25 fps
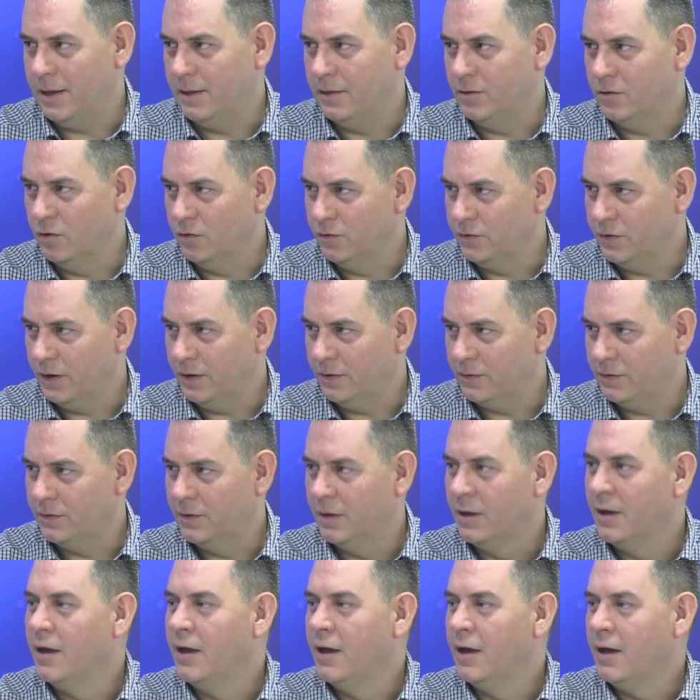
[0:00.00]
Entonces,
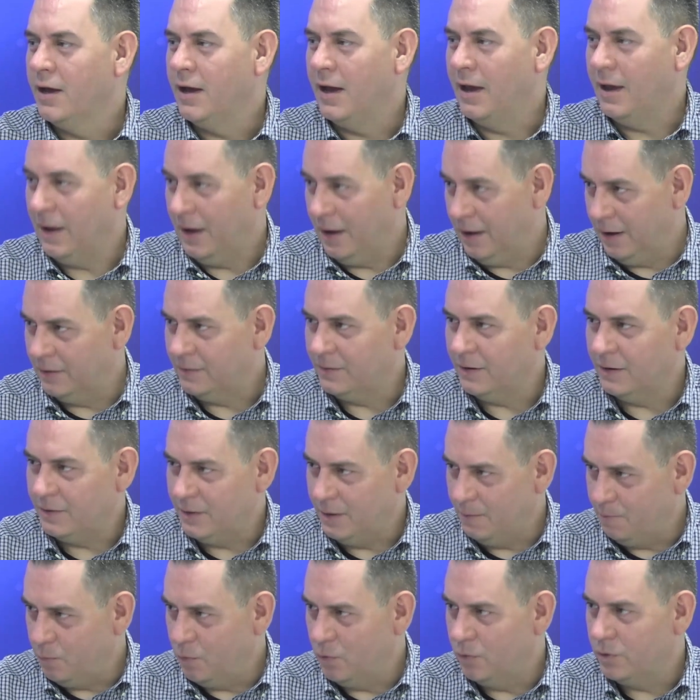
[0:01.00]
e, ese
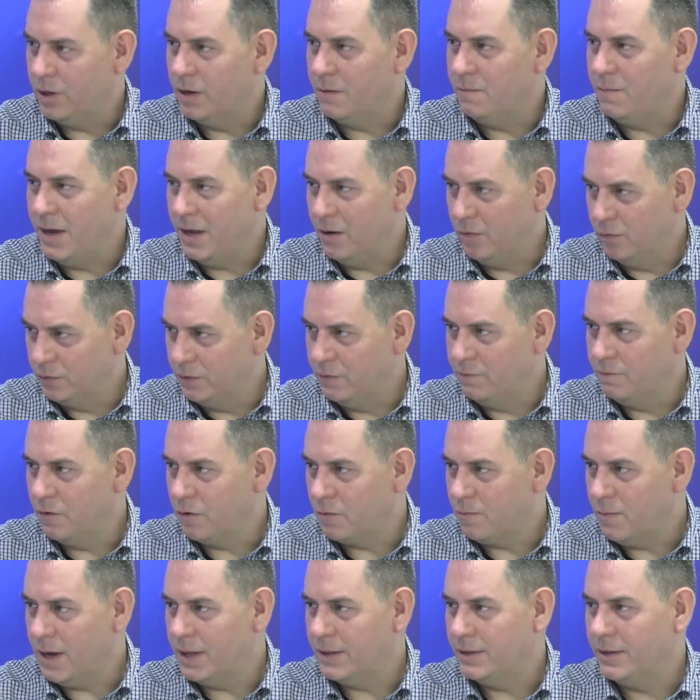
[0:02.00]
tipo de virus
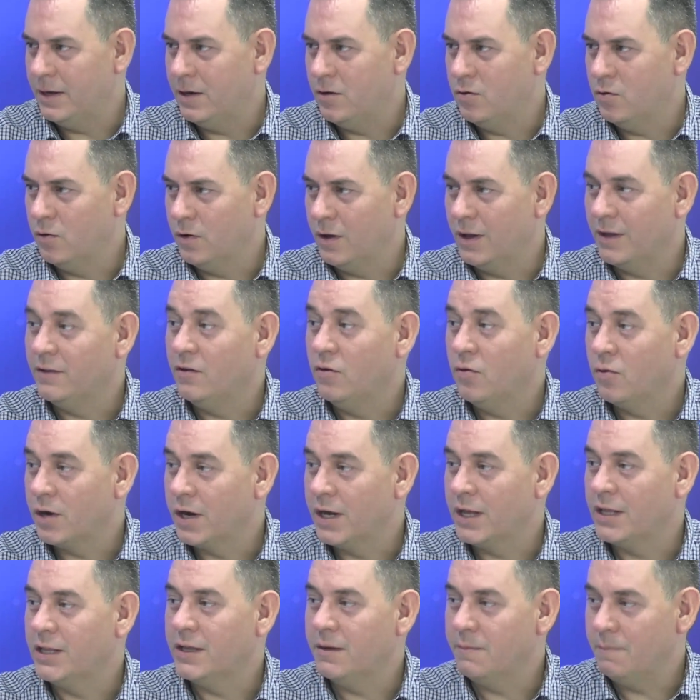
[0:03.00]
informático es lo
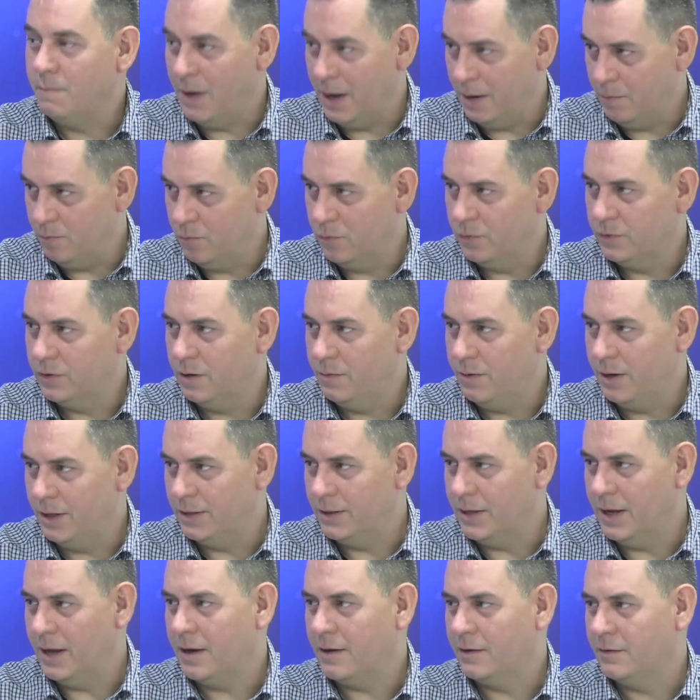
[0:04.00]
que debemos
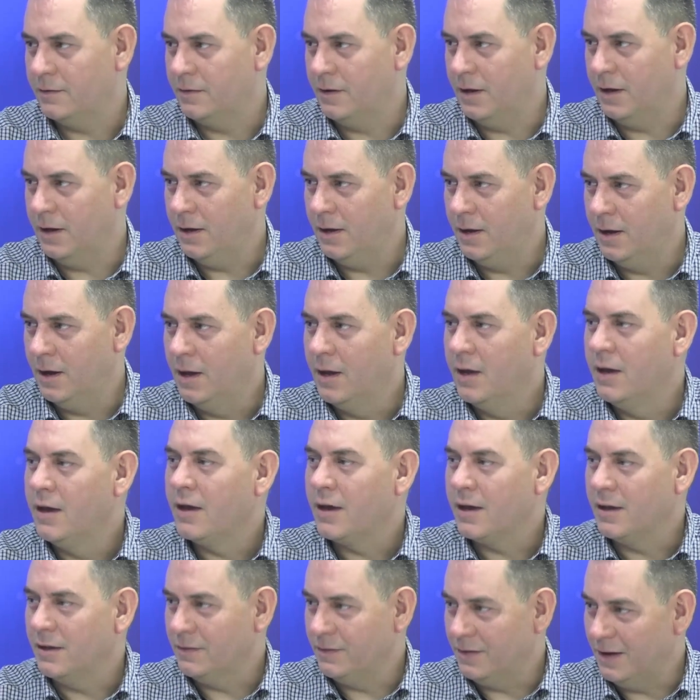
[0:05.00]
evitar, sí
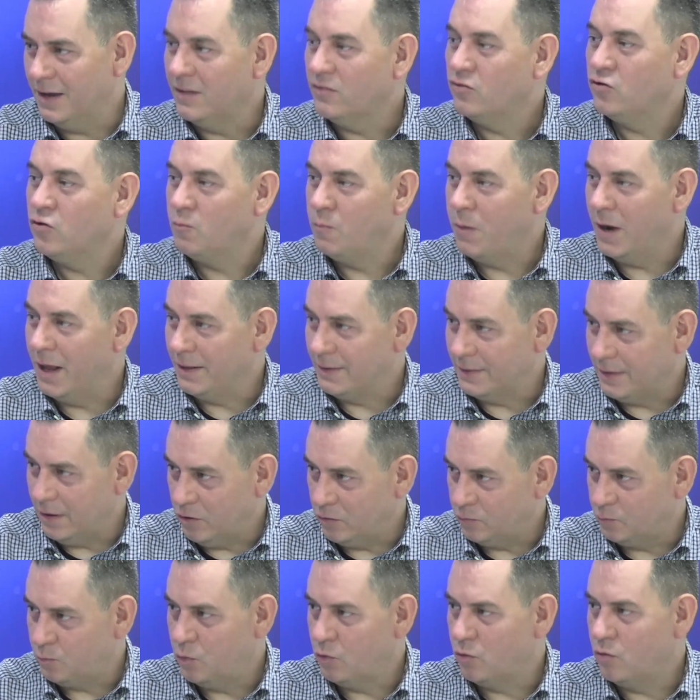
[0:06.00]
que sean
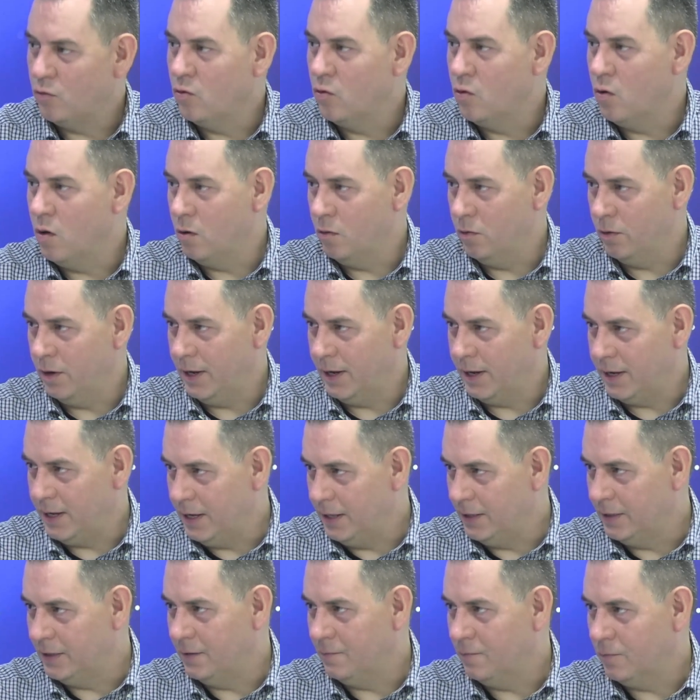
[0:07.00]
suplantados por un juego
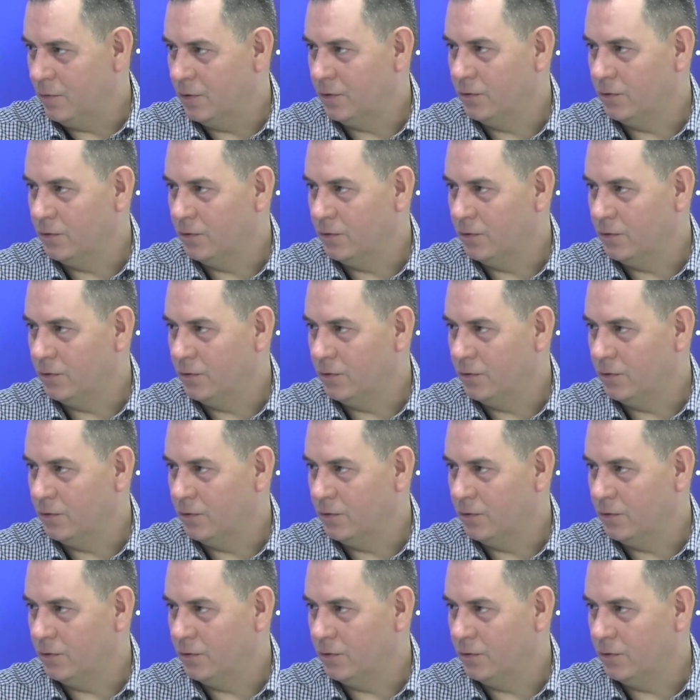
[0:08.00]
legítimo.